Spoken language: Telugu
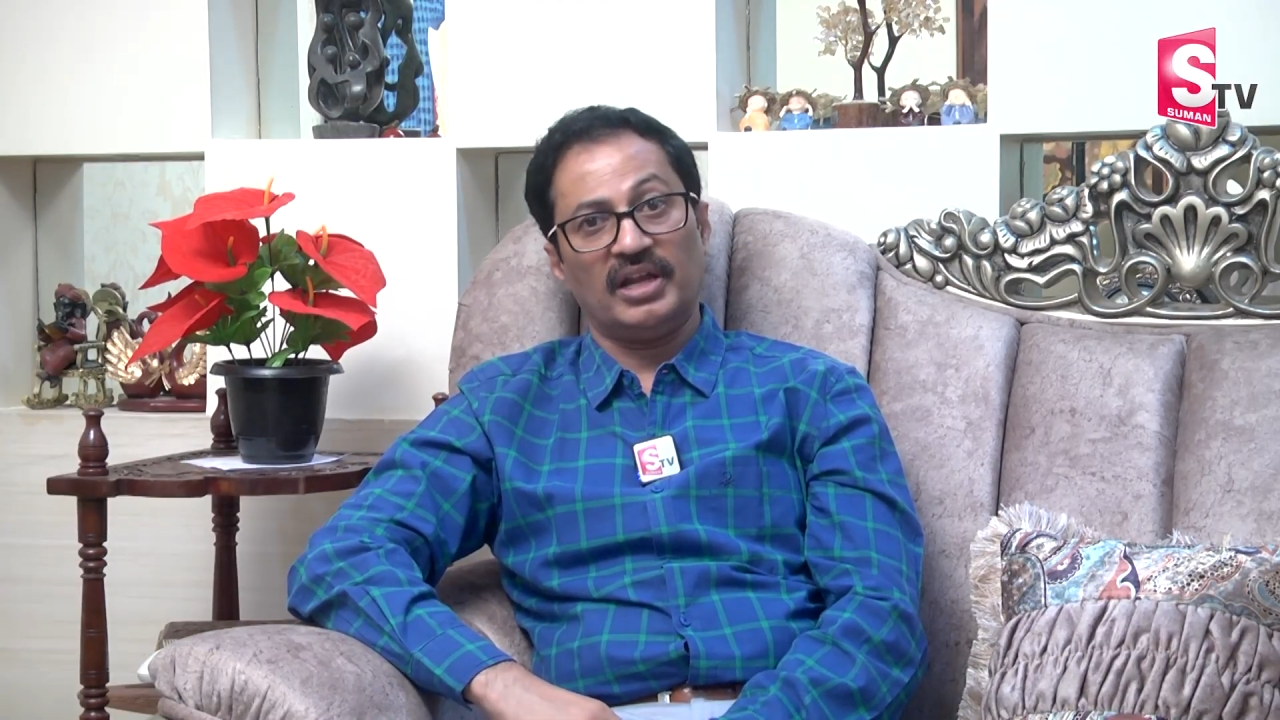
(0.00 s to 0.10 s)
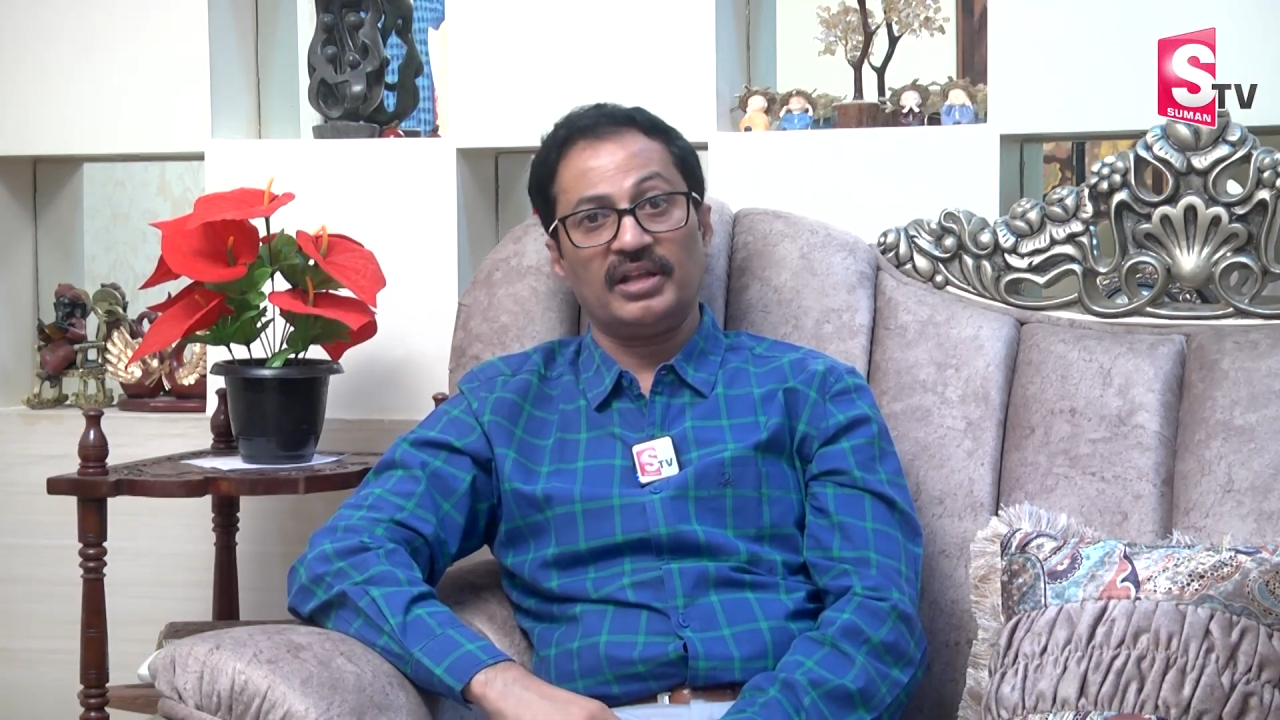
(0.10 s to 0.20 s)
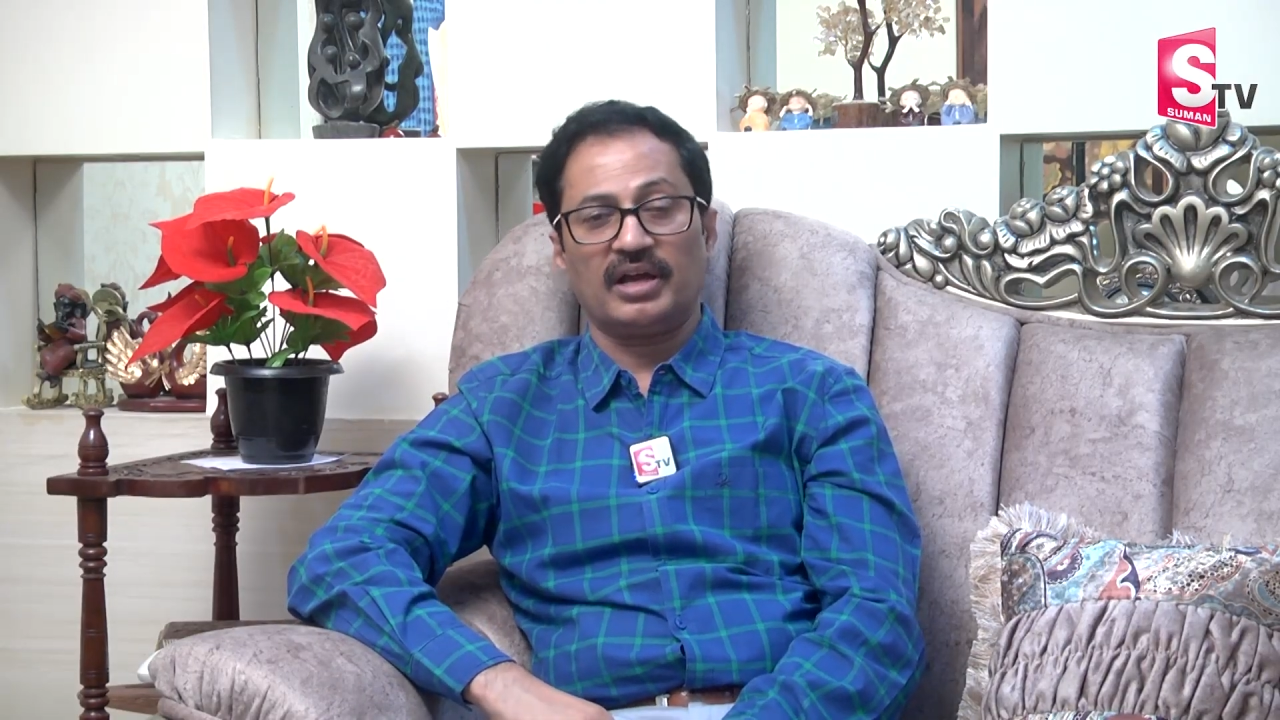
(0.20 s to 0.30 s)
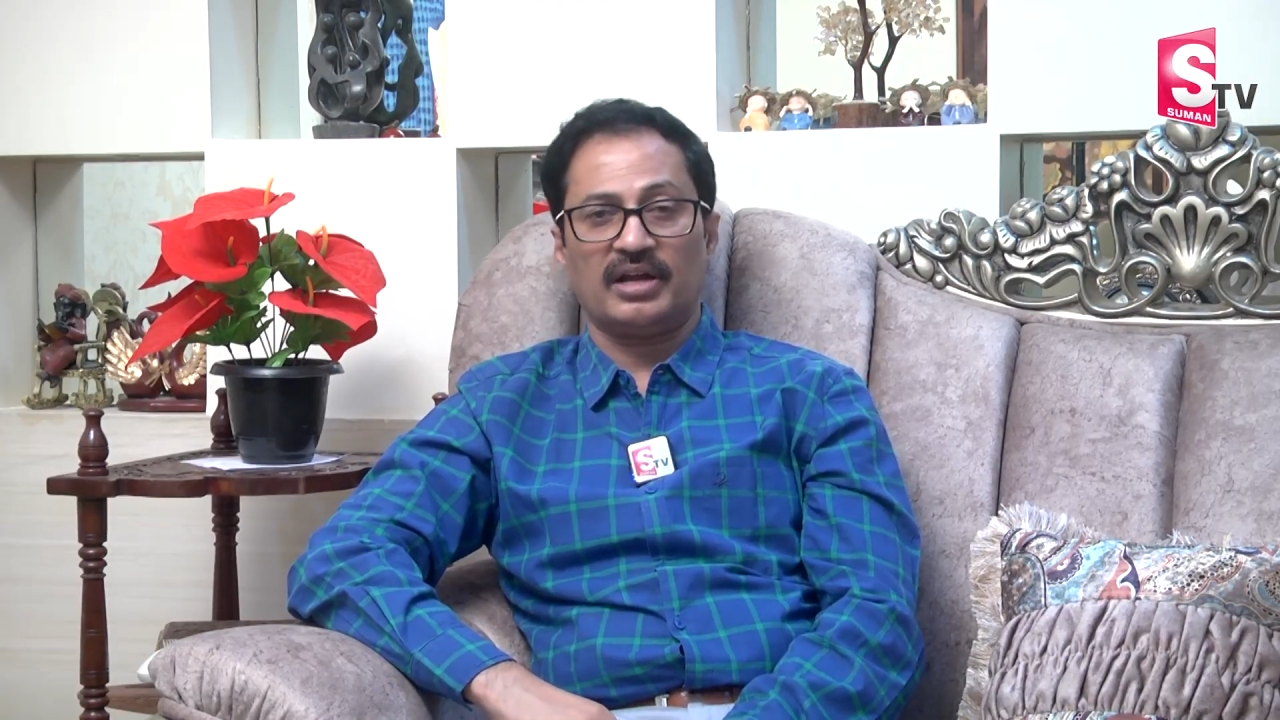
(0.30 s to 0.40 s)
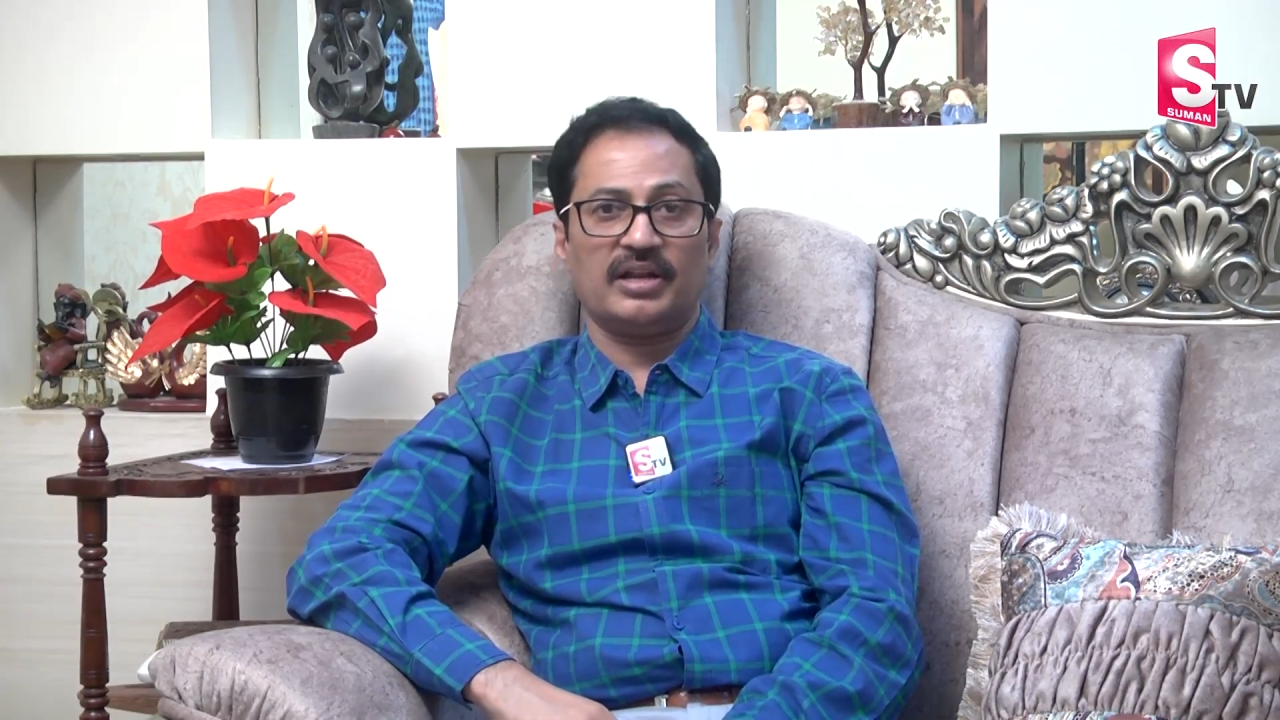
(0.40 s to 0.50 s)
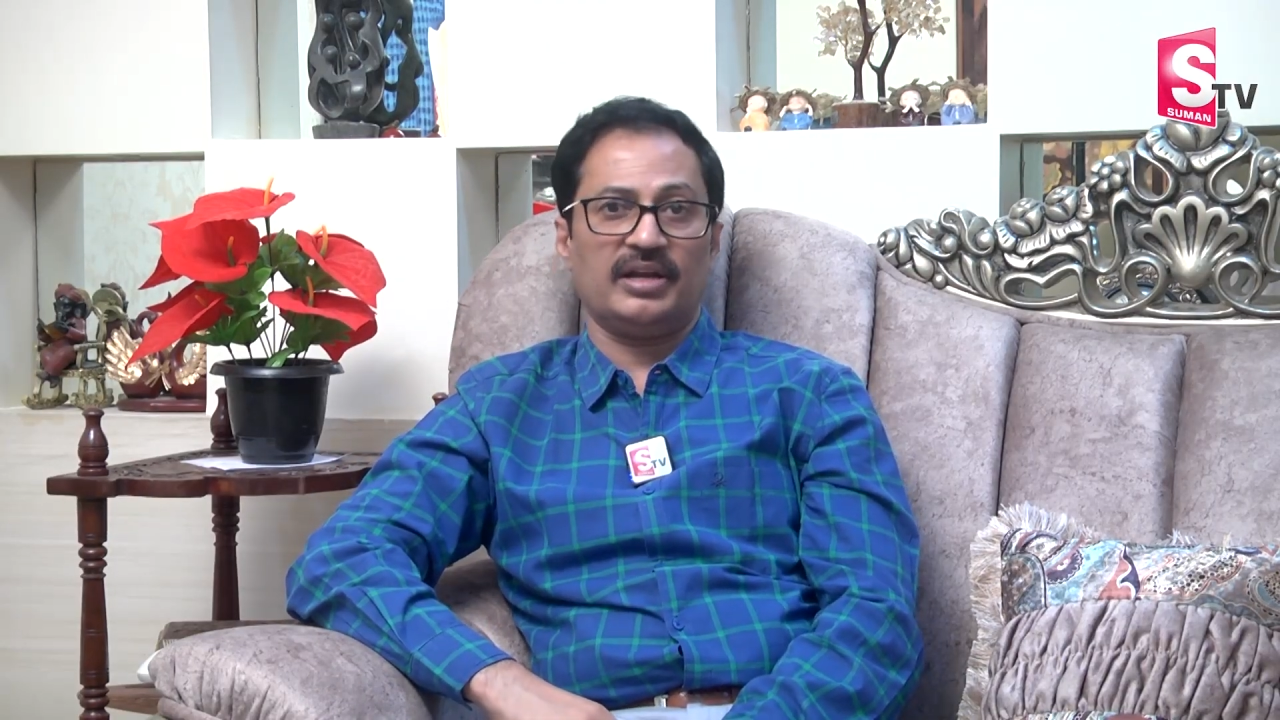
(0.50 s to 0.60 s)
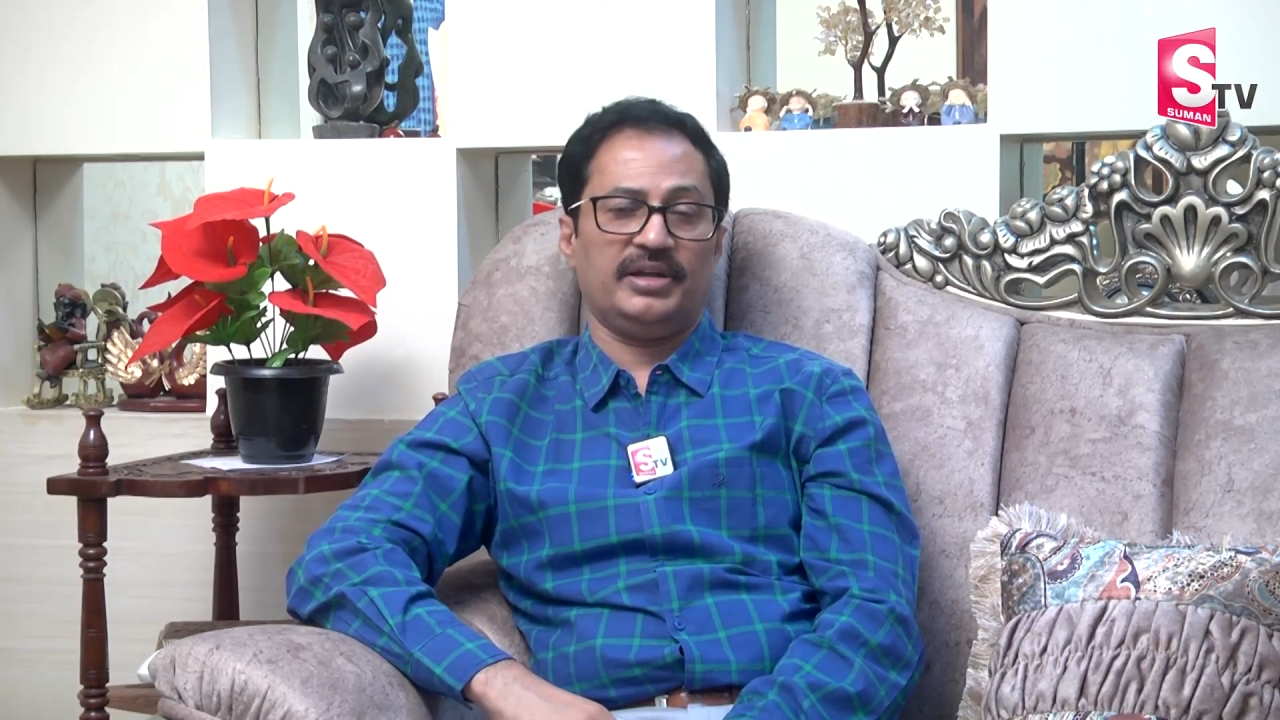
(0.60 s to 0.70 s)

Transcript: దానికి కారణాలు